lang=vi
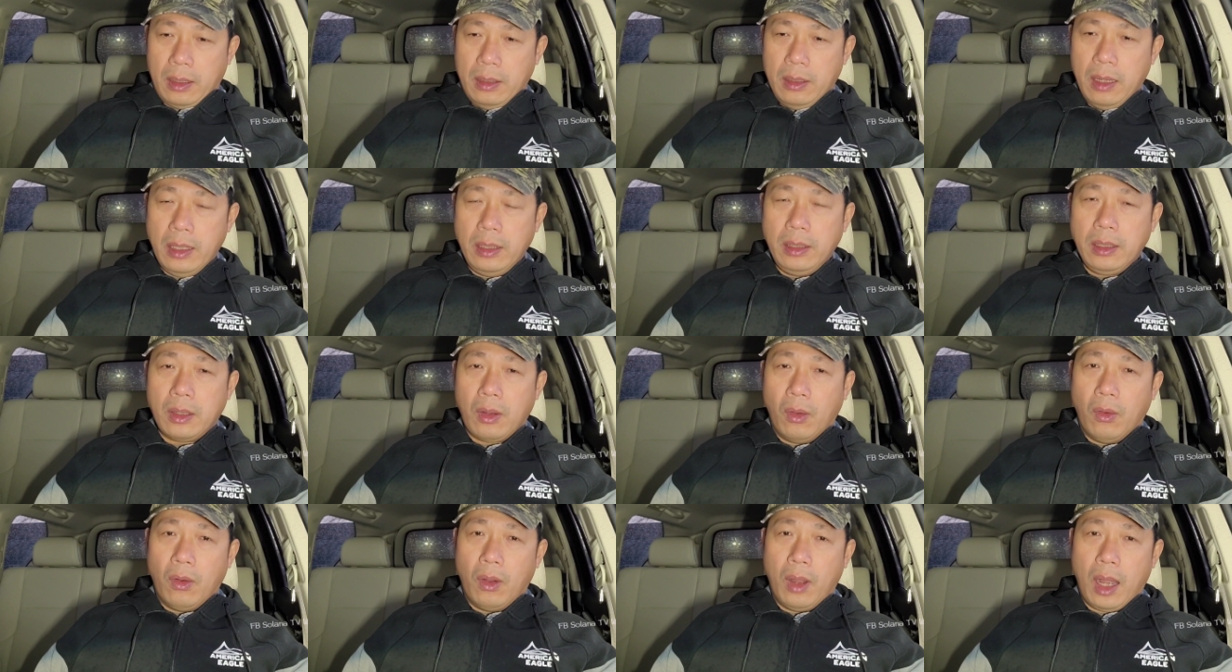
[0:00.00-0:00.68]

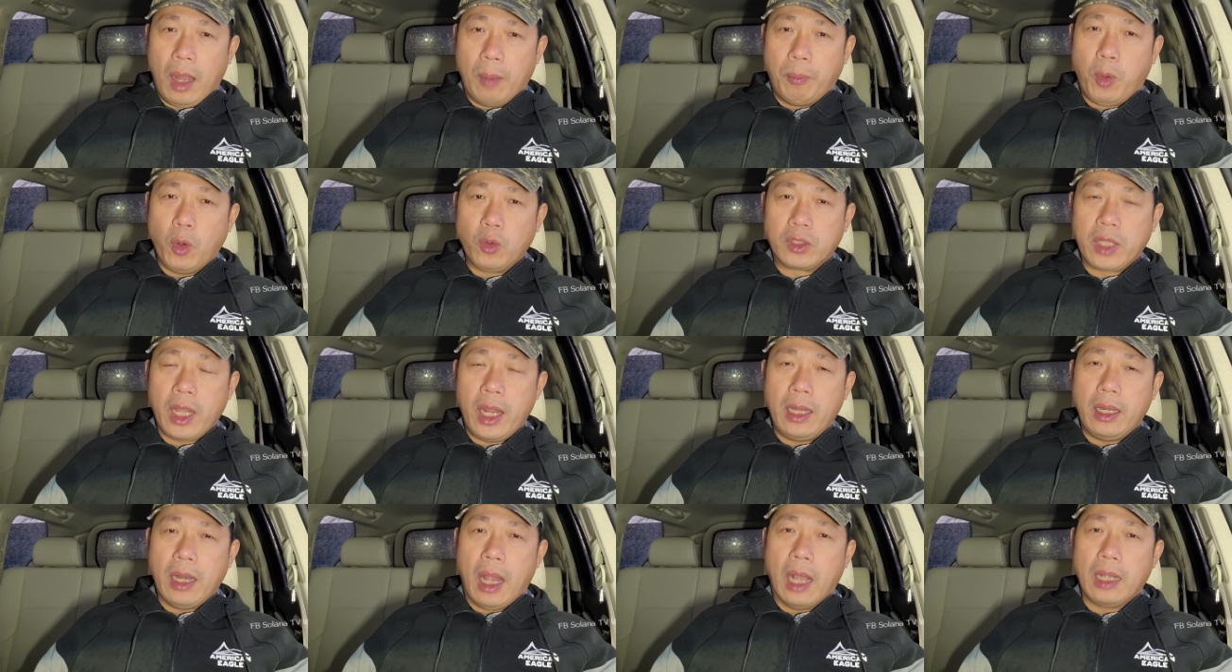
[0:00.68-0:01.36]
lính của
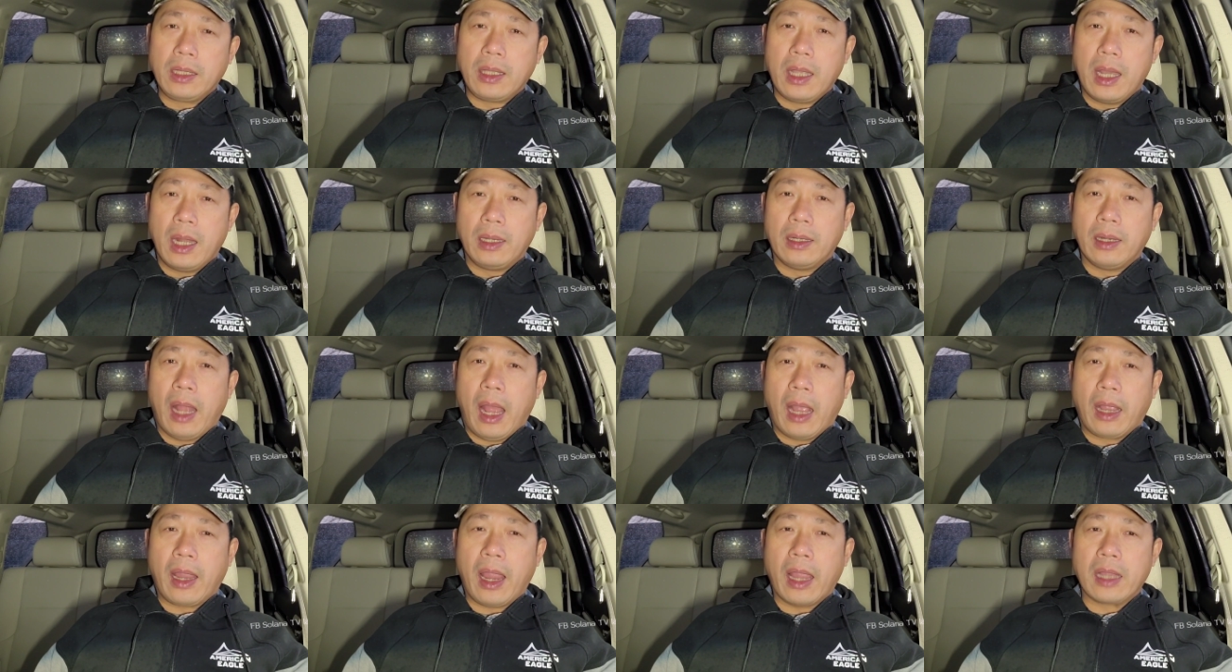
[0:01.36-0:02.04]
Putin ở
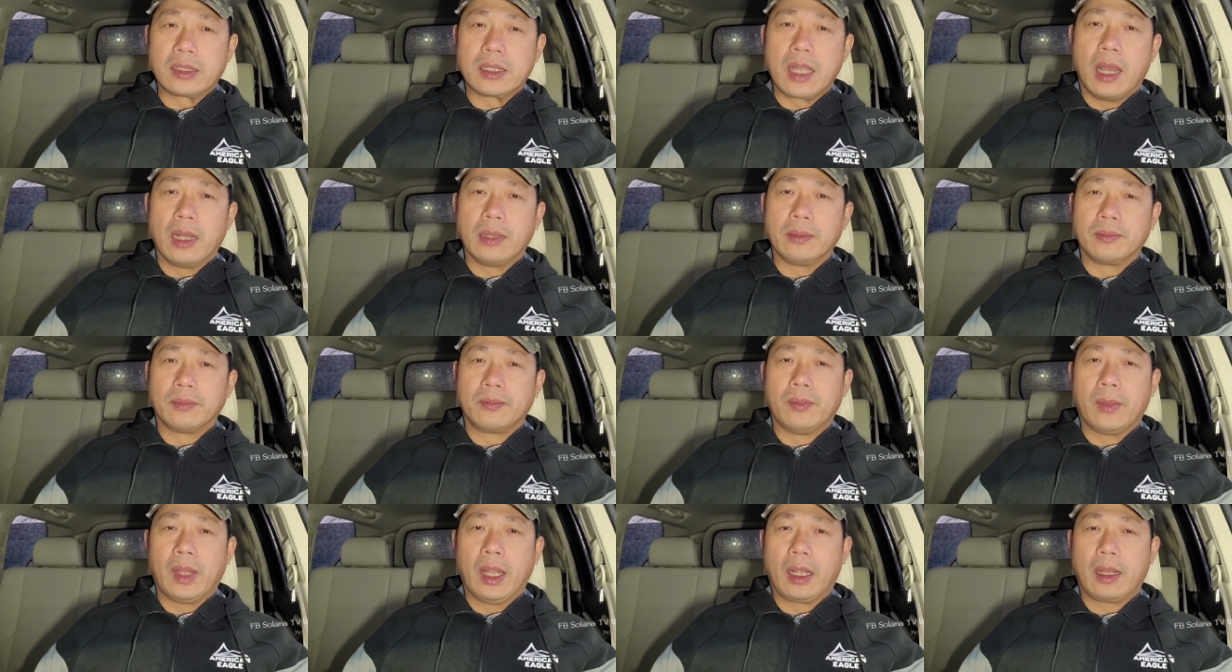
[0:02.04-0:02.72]
trên à, Kherson
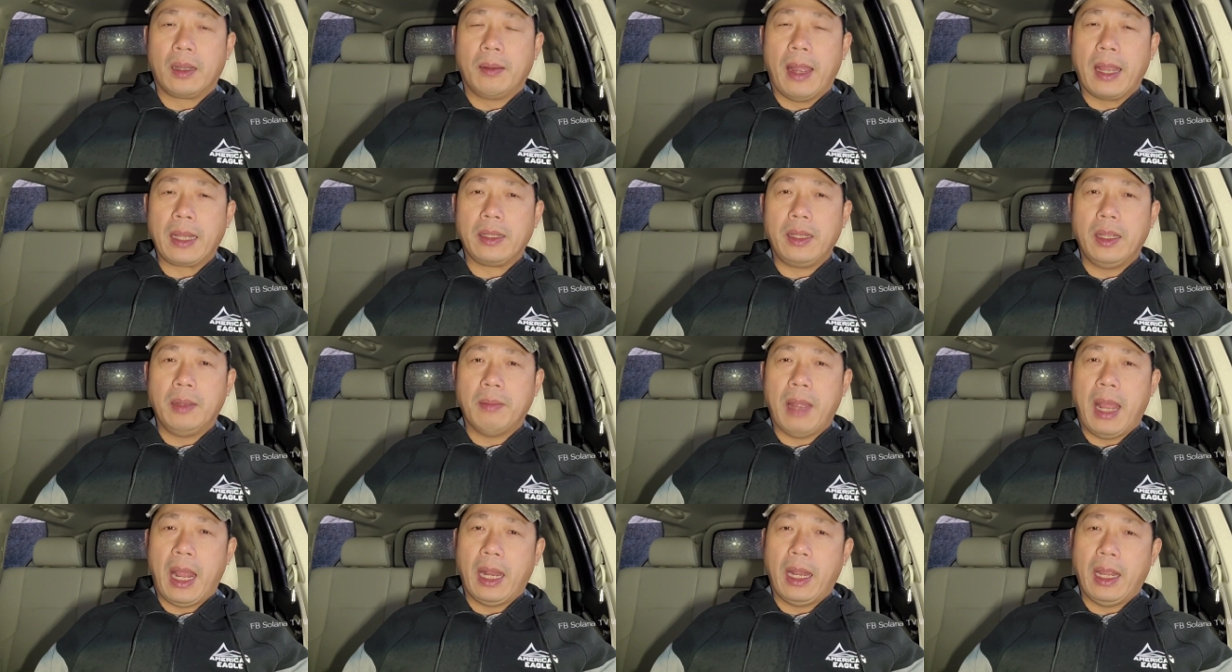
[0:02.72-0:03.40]
nè các bạn
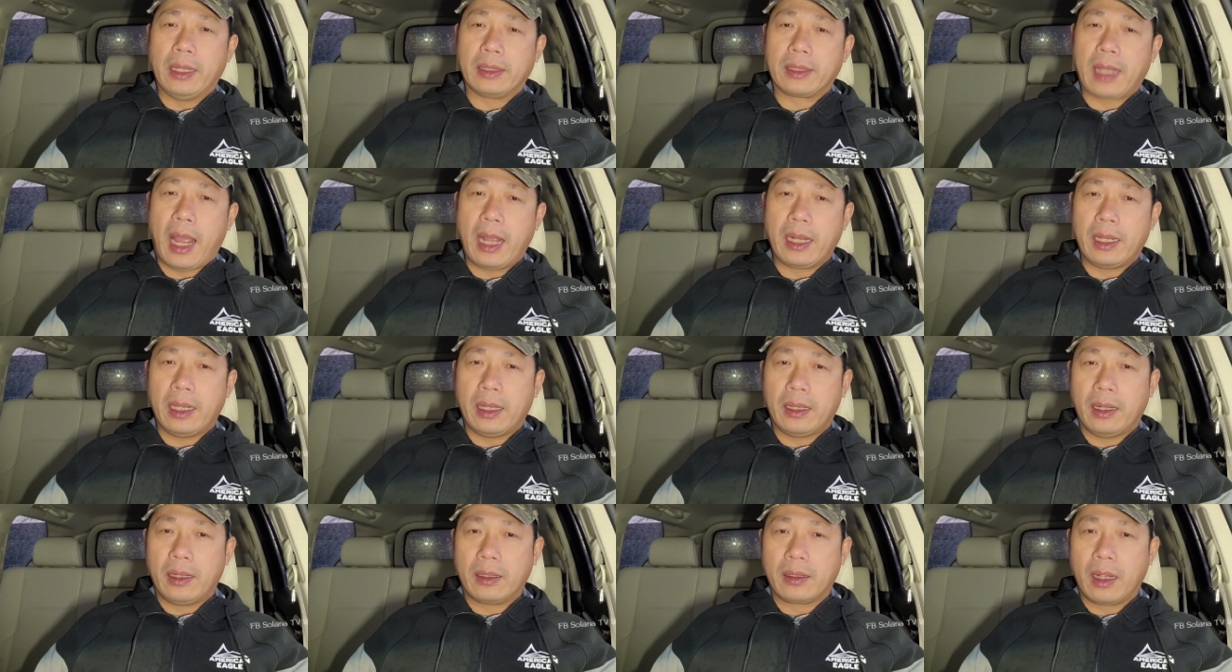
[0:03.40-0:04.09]
nhưng mà hiện tại
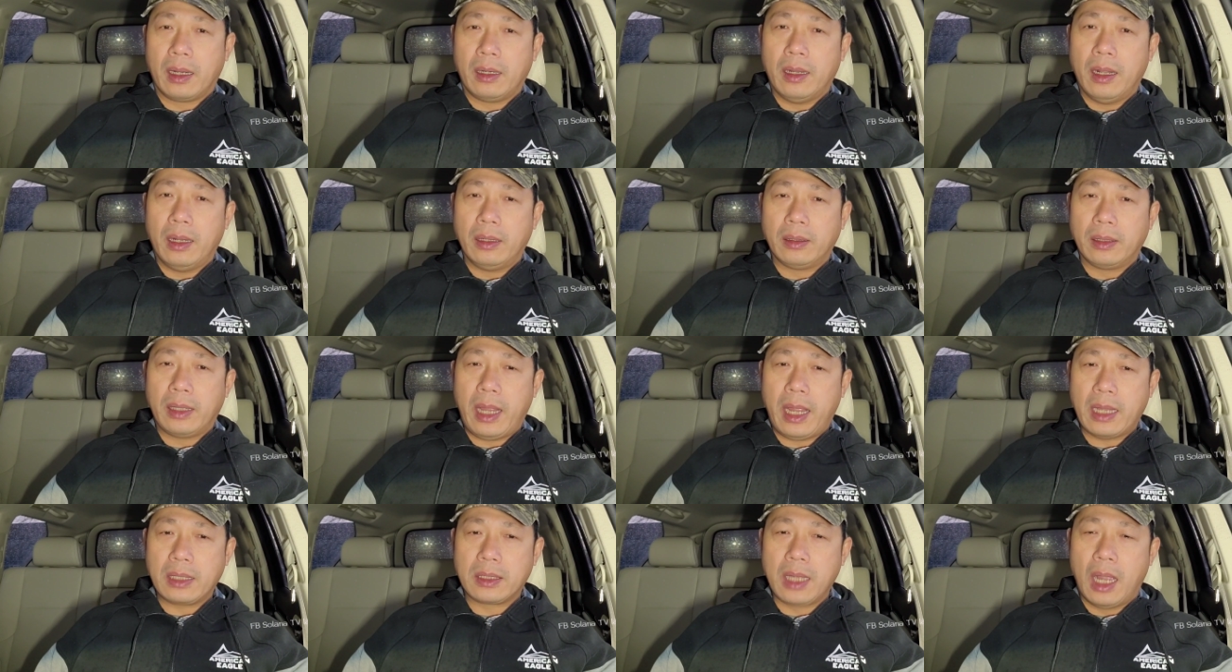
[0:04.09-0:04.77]
thì tình hình
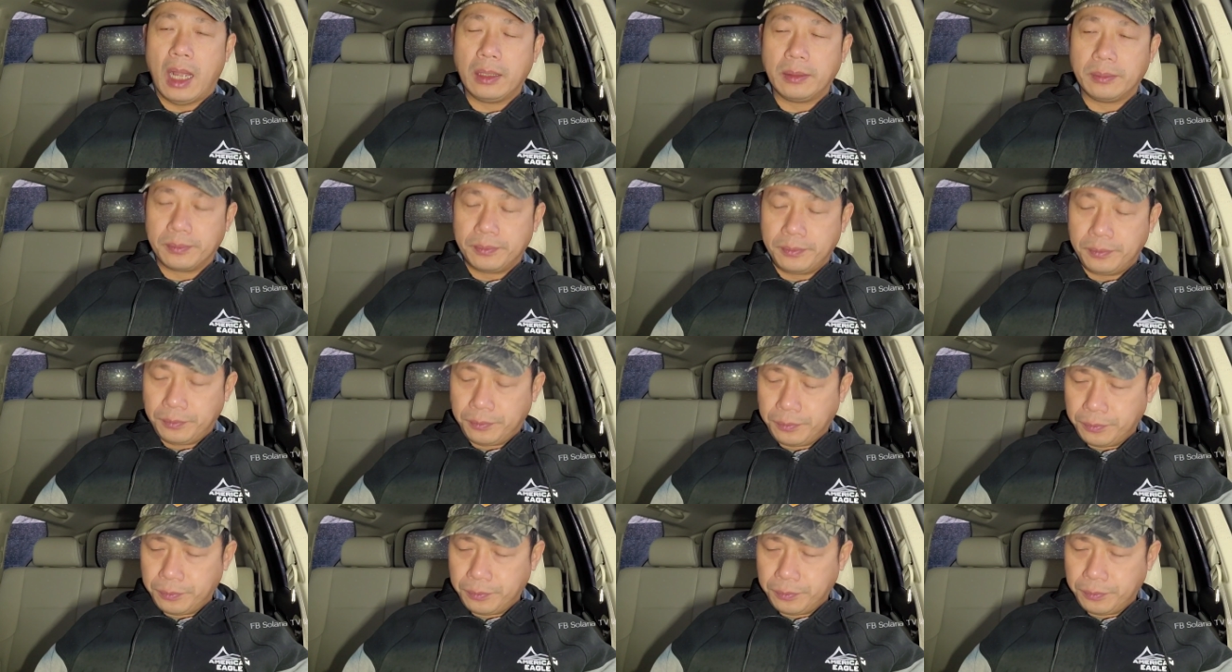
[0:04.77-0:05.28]
Kherson